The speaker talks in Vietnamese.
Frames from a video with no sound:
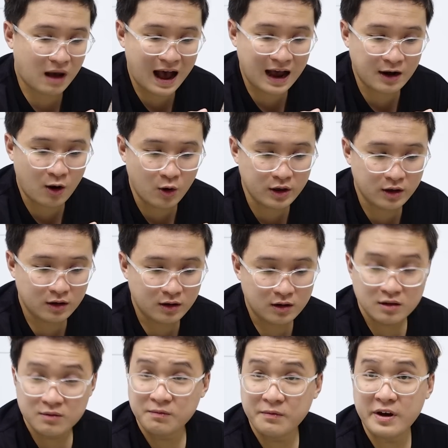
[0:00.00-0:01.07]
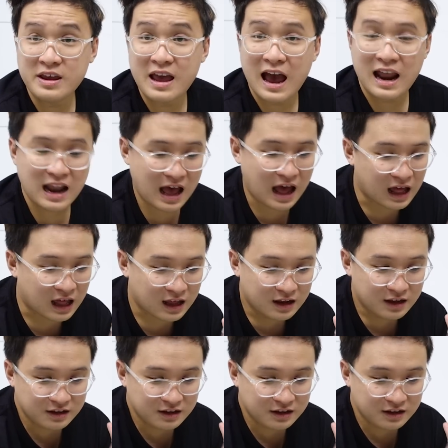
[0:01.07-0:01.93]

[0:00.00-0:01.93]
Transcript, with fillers: ba đôi với giá là